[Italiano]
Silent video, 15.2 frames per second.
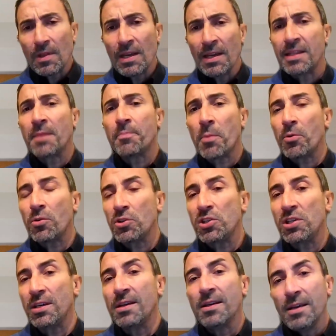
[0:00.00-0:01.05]
Ed è proprio
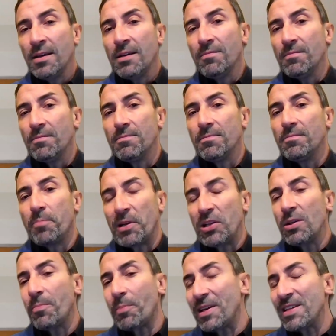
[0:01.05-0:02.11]
così.
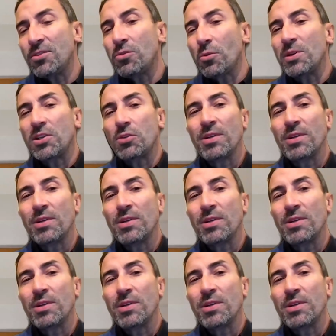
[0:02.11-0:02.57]
Prendo a prestito questi